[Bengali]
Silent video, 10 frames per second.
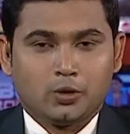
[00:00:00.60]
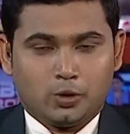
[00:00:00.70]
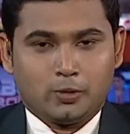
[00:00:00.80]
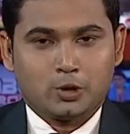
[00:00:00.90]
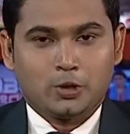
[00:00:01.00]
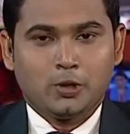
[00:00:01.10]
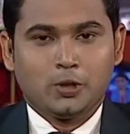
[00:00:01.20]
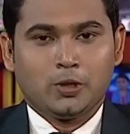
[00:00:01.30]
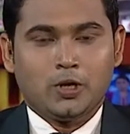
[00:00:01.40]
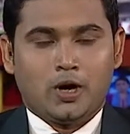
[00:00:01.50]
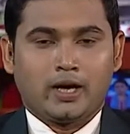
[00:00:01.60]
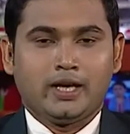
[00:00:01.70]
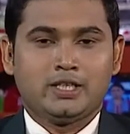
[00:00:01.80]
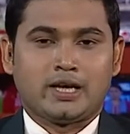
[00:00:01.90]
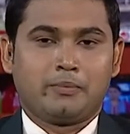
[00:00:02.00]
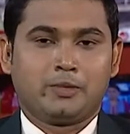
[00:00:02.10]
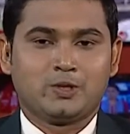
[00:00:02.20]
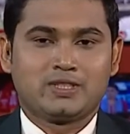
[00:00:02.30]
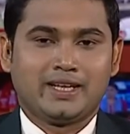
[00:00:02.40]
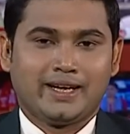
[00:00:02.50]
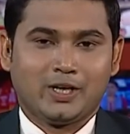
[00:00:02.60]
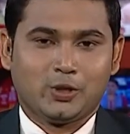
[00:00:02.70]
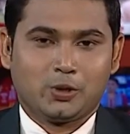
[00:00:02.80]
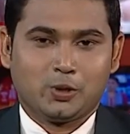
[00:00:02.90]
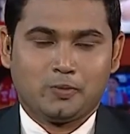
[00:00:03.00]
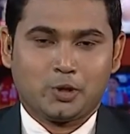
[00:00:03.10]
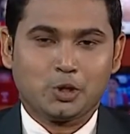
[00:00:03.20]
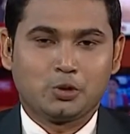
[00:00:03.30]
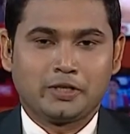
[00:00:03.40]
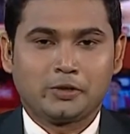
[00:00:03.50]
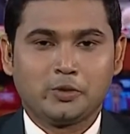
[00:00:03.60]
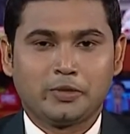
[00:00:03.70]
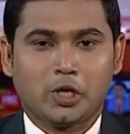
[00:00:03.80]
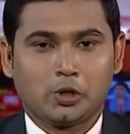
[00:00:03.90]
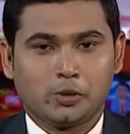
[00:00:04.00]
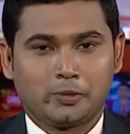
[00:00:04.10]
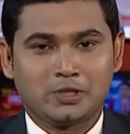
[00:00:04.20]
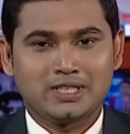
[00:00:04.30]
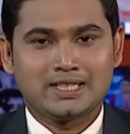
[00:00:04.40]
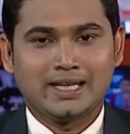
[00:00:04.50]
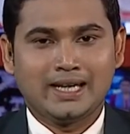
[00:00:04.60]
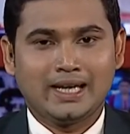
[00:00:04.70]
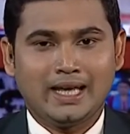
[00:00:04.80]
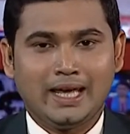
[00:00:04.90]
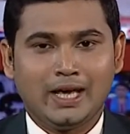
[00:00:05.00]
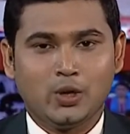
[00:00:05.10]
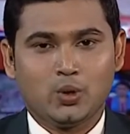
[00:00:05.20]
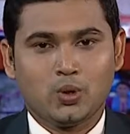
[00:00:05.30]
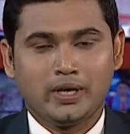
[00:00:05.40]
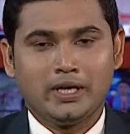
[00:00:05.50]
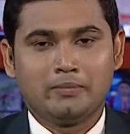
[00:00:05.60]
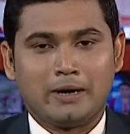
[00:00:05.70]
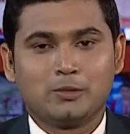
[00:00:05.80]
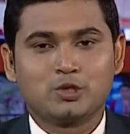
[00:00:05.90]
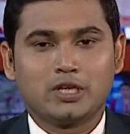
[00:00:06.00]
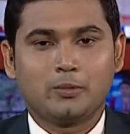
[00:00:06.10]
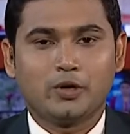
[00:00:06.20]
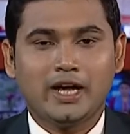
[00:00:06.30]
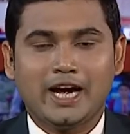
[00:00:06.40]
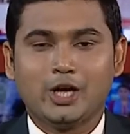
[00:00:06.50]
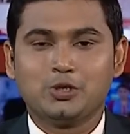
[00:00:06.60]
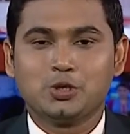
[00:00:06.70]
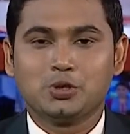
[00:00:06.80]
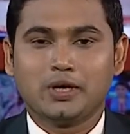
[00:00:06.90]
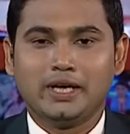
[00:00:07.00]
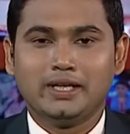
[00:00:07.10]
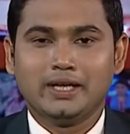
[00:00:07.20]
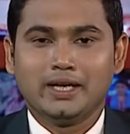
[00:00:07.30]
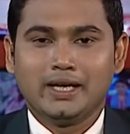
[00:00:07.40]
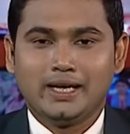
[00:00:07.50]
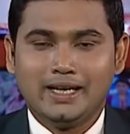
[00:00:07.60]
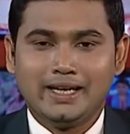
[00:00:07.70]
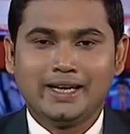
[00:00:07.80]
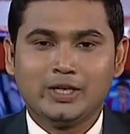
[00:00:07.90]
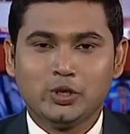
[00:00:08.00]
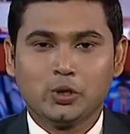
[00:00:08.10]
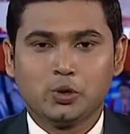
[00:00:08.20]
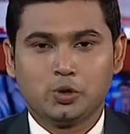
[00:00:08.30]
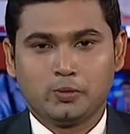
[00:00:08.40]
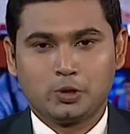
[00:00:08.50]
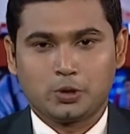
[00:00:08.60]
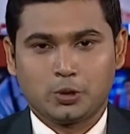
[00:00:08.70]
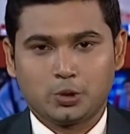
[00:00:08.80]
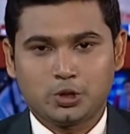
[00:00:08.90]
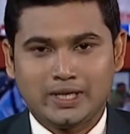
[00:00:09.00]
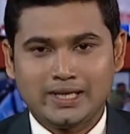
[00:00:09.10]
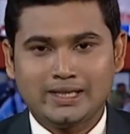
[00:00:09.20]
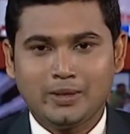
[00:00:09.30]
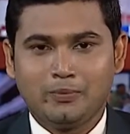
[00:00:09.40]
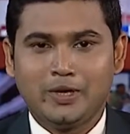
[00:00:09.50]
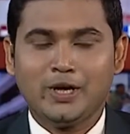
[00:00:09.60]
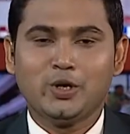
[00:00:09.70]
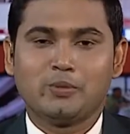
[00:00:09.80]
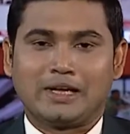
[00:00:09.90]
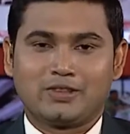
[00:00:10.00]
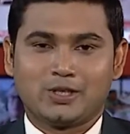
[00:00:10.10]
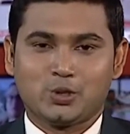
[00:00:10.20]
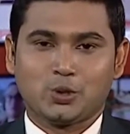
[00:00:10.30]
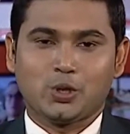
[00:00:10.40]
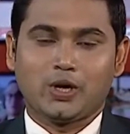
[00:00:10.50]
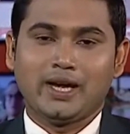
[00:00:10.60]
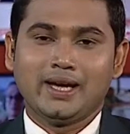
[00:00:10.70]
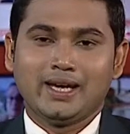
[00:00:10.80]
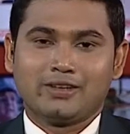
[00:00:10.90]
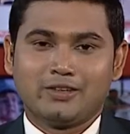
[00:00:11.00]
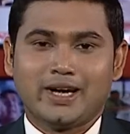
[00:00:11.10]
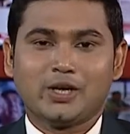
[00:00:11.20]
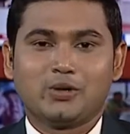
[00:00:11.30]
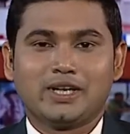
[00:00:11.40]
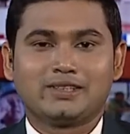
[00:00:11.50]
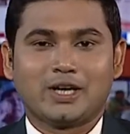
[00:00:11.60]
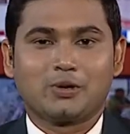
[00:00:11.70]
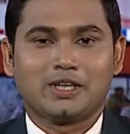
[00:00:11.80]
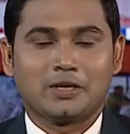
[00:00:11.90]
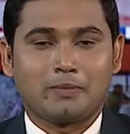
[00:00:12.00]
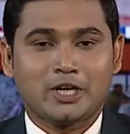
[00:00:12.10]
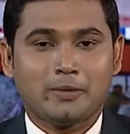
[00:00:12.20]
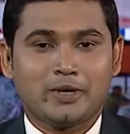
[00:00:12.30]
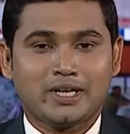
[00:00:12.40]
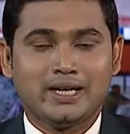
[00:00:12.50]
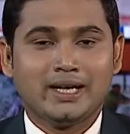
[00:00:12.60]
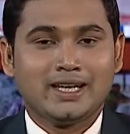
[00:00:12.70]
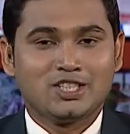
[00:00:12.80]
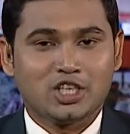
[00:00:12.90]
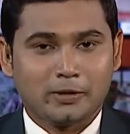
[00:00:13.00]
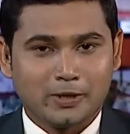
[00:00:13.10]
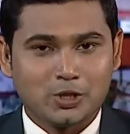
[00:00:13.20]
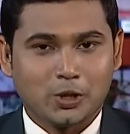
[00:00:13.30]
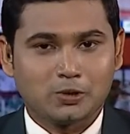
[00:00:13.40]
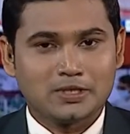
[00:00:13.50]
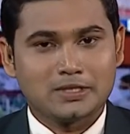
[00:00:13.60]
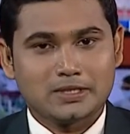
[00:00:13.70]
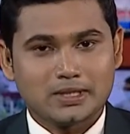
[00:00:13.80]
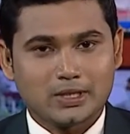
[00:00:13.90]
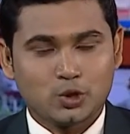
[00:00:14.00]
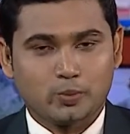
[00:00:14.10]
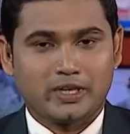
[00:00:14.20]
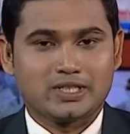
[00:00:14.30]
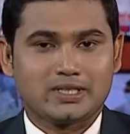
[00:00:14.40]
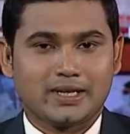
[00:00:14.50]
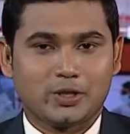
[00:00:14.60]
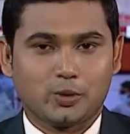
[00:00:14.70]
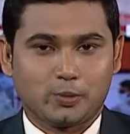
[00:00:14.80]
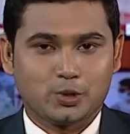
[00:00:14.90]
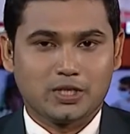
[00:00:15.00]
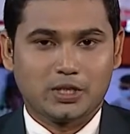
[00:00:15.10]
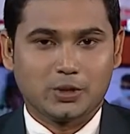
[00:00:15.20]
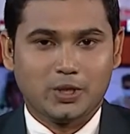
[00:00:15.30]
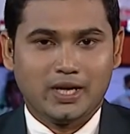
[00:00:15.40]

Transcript: উন্মোচন হলো হকি চ্যাম্পিয়ন্স লিগের লোগো বসুন্ধরা গ্রুপের অঙ্গ প্রতিষ্ঠান এ ও ইর ব্যবস্থাপনায় আয়োজিত এই লিগের লোগো উন্মোচন অনুষ্ঠানটিতে ভিন্ন মাত্রা যোগ করে ক্রীড়াঙ্গনের তারকাদের পাশাপাশি সিনেমা জগতের সুপারস্টারদের উপস্থিতিও